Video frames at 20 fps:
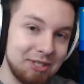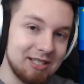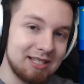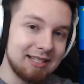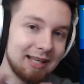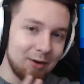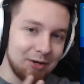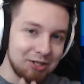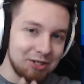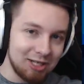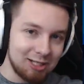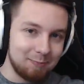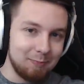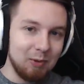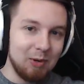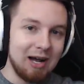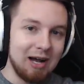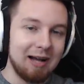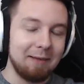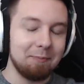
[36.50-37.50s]
Przez cały czas
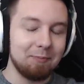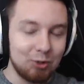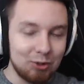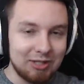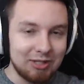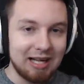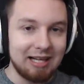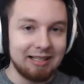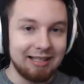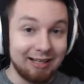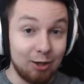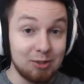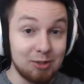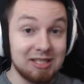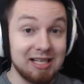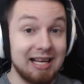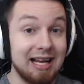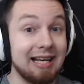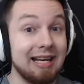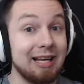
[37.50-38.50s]
była totalny
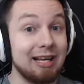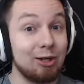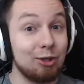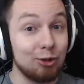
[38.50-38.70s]
kozak, ale